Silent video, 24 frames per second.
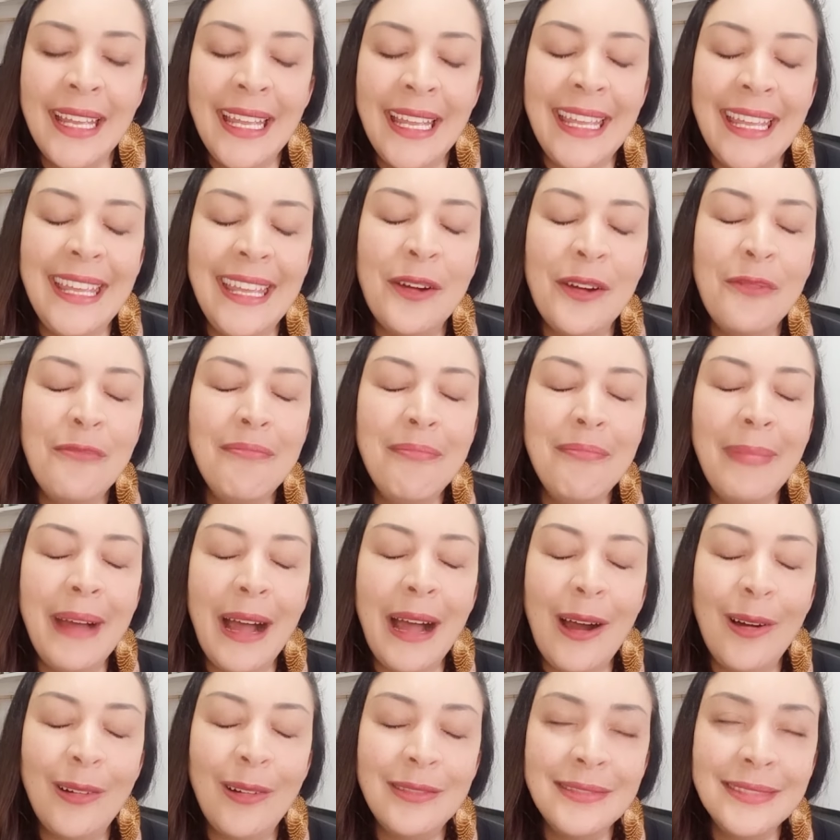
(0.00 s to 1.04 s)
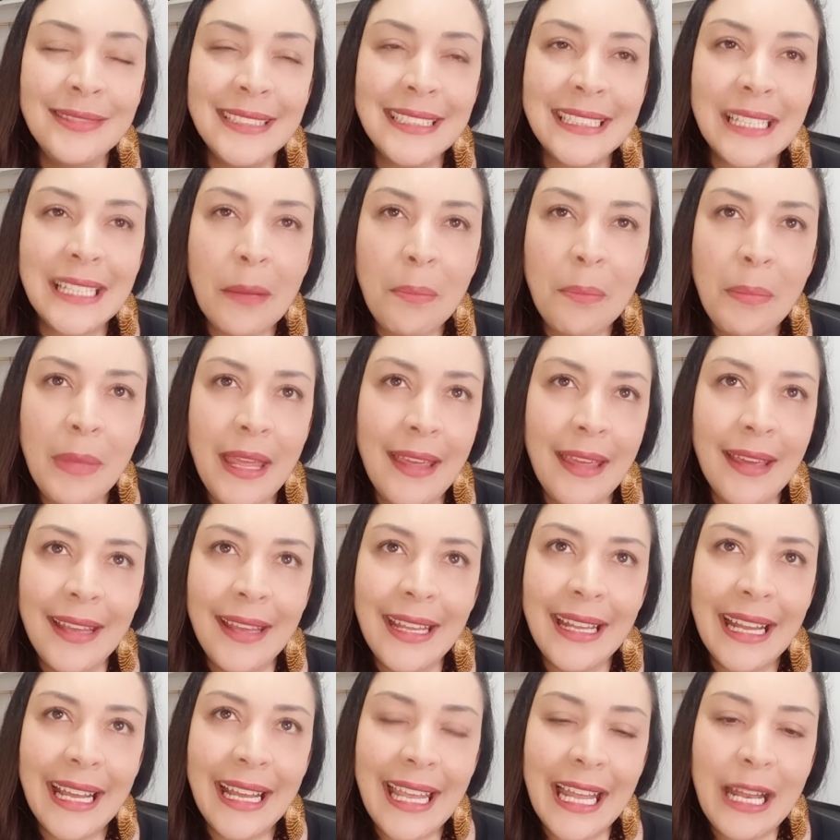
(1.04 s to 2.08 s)
E eu mal sabia que
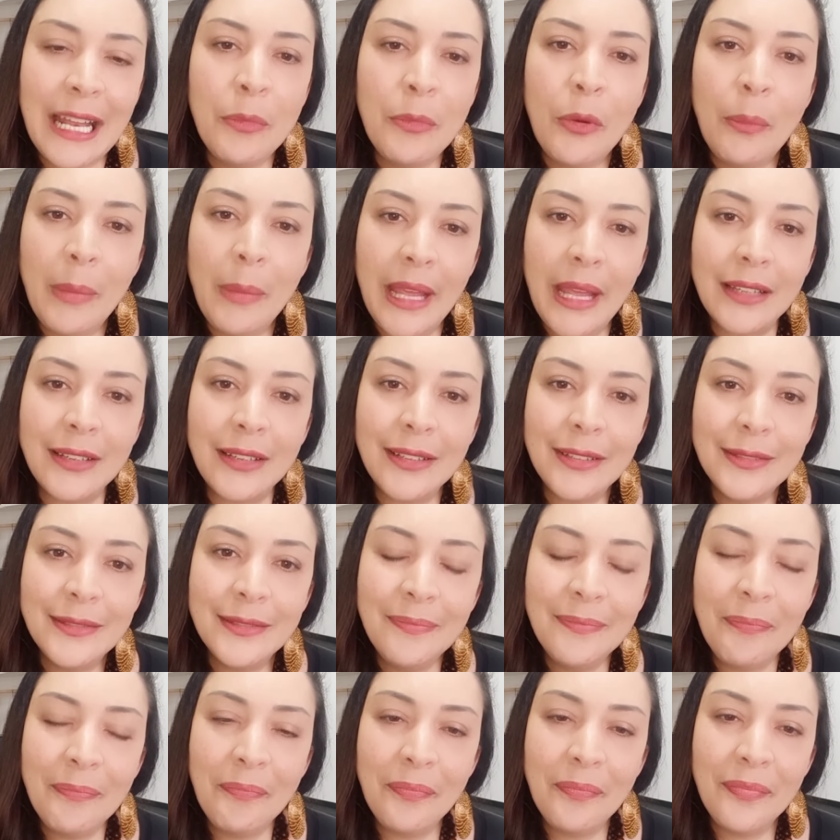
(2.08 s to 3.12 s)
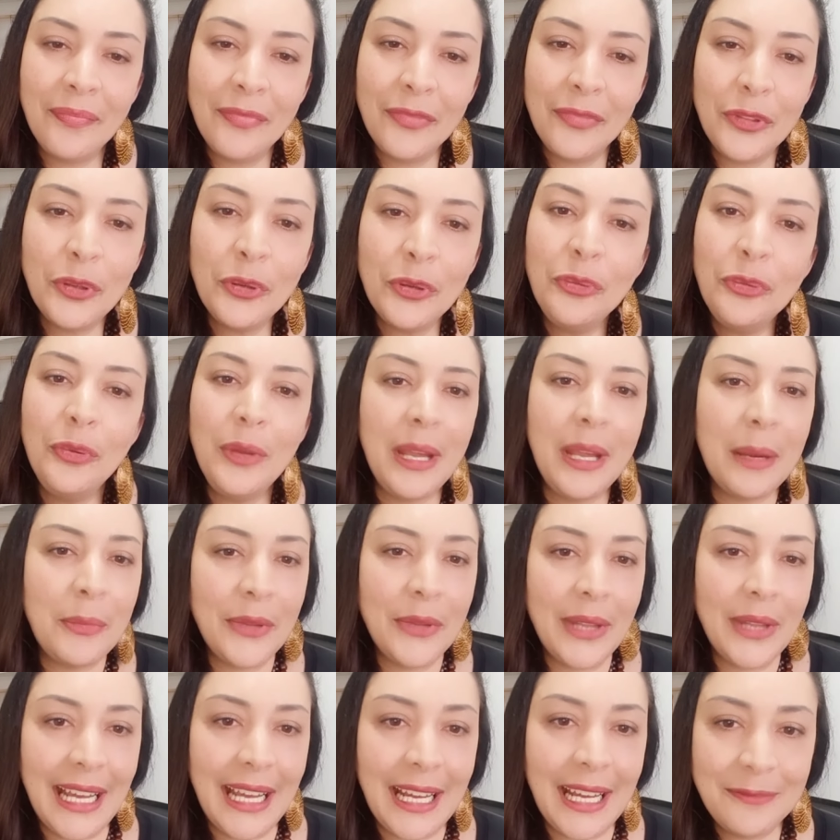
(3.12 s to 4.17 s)
naquele momento tudo ia
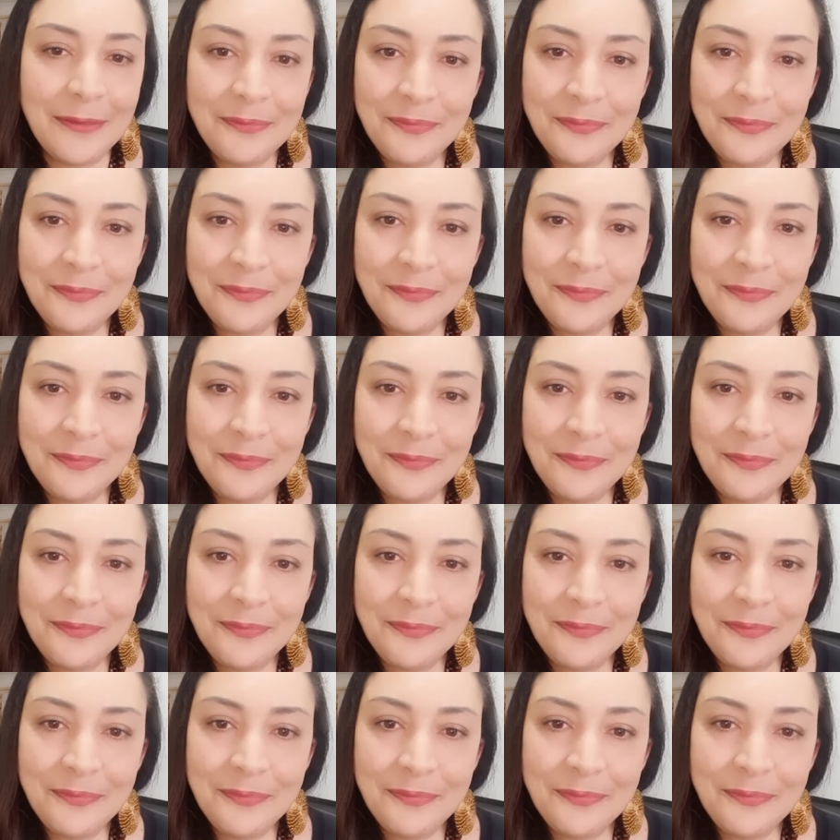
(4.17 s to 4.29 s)
mudar.